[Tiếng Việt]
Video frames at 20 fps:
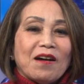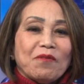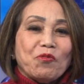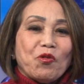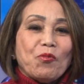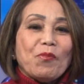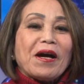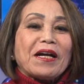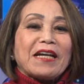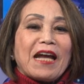buổi
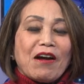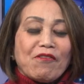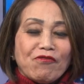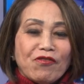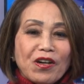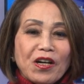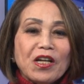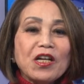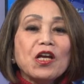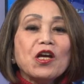màn đàm
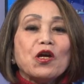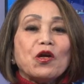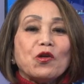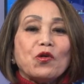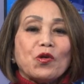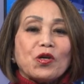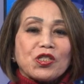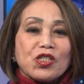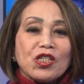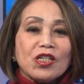với
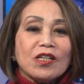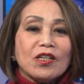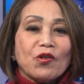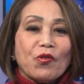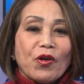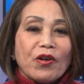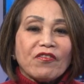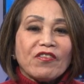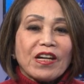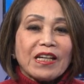luật sư
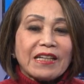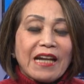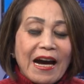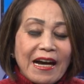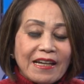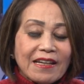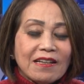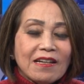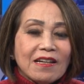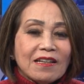Nguyễn Văn Đài